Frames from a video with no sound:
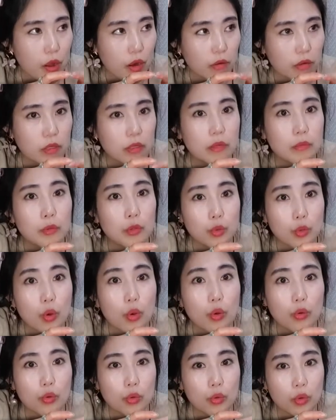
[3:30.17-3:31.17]
그러면
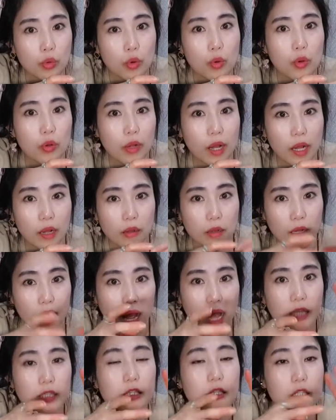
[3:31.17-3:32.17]
또 꼭
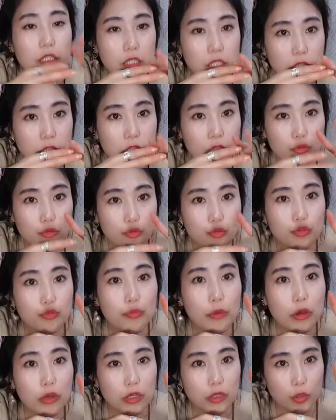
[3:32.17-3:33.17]
같이 두
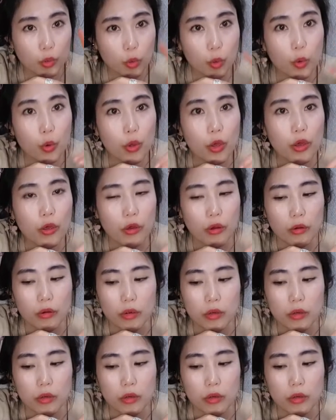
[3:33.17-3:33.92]
명이서 꼬여요.